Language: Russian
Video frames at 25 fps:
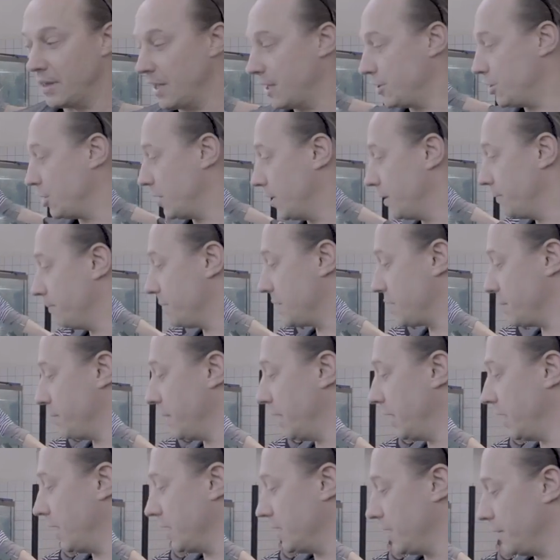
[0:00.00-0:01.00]
Значит,
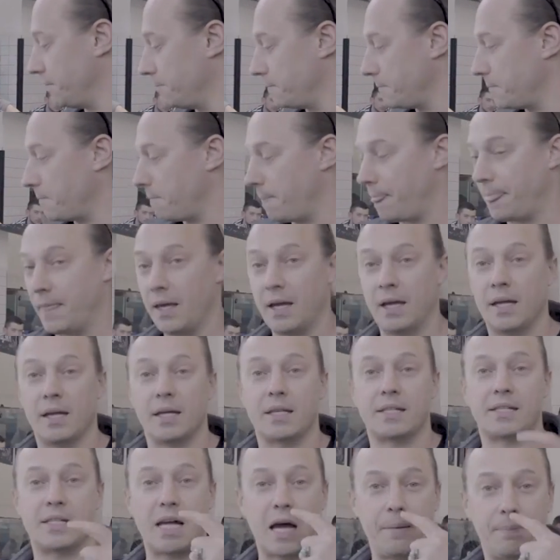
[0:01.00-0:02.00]
смотрите,
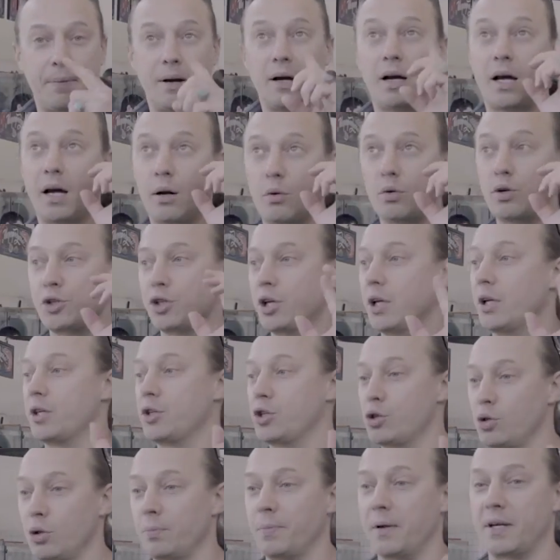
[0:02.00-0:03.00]
запах хороший,
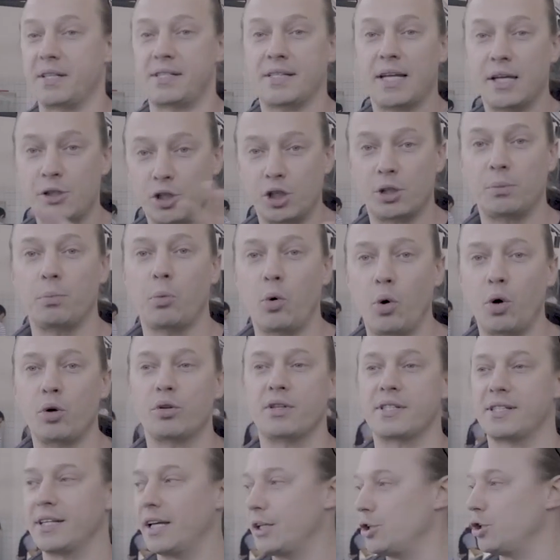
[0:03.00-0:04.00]
супер, значит
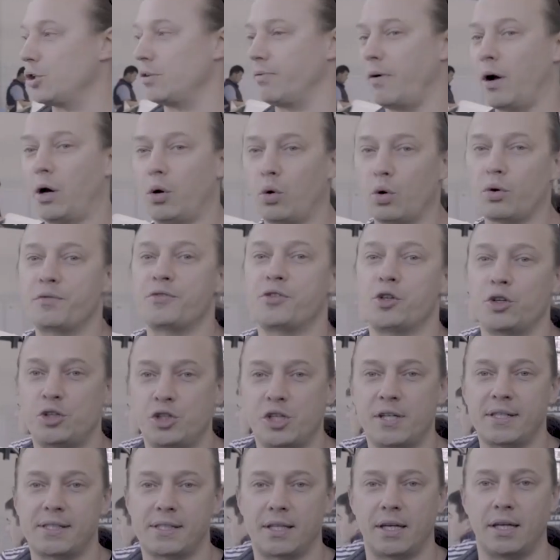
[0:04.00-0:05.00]
моют, значит вокруг все
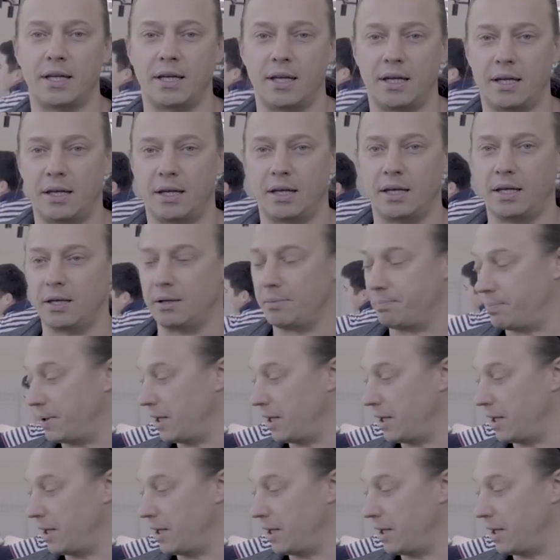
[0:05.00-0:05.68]
чисто и, и